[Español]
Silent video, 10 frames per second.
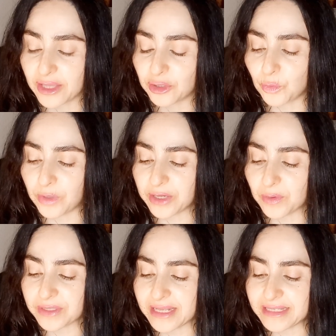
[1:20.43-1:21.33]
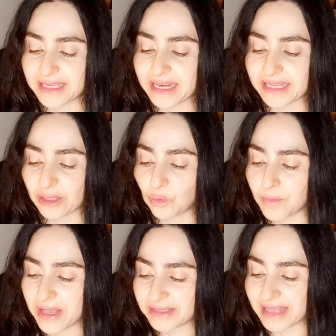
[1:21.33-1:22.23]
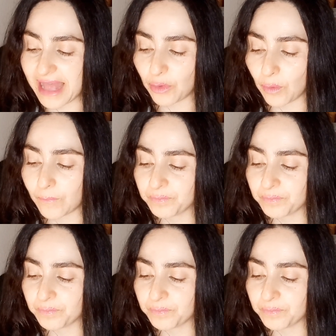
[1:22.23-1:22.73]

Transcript: Tu Hijo es el ser que tú me has dado.